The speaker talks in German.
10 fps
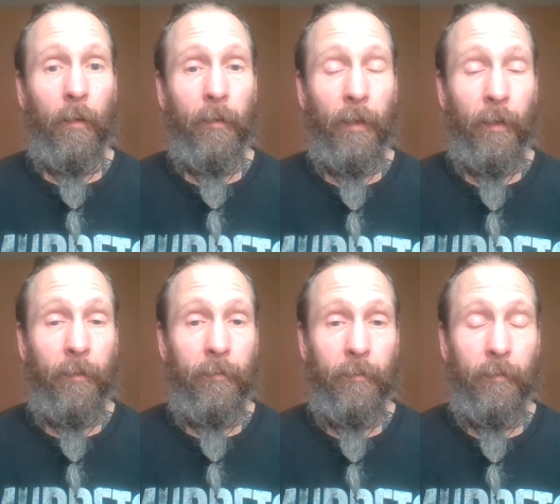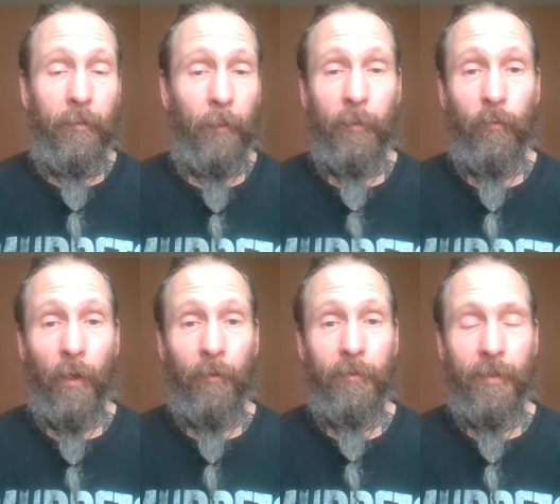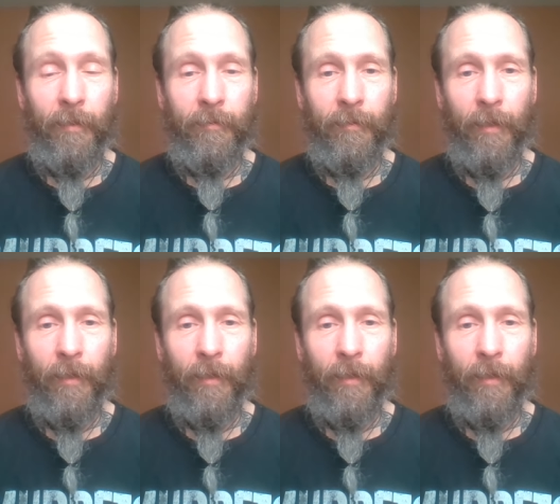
Ja, kann man gut austesten,